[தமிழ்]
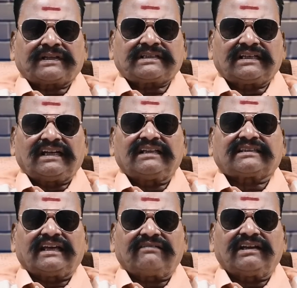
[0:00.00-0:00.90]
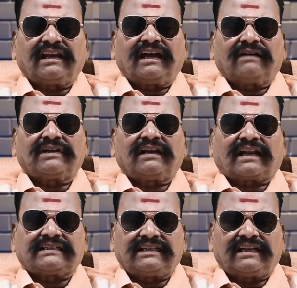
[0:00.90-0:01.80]
பிரச்சனையில் தேவையில்லாமல்
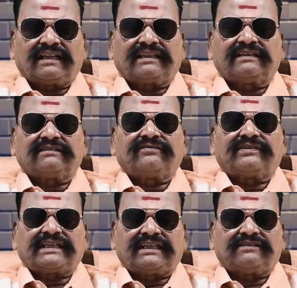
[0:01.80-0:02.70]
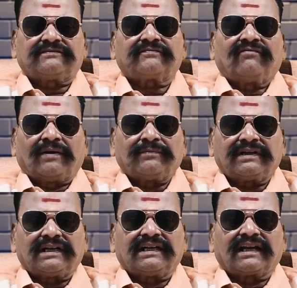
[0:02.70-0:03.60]
ரஜினிகாந்தையும் விஜயையும் பம்பு
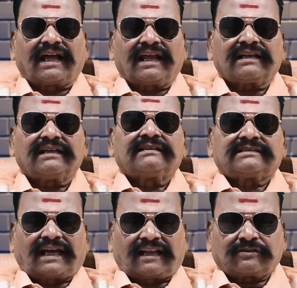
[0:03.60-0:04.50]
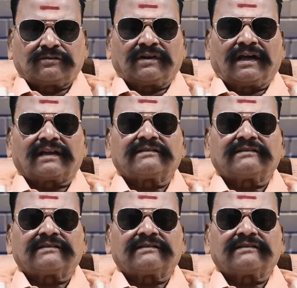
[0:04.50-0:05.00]
கெடுக்கிறார் சரத்குமார்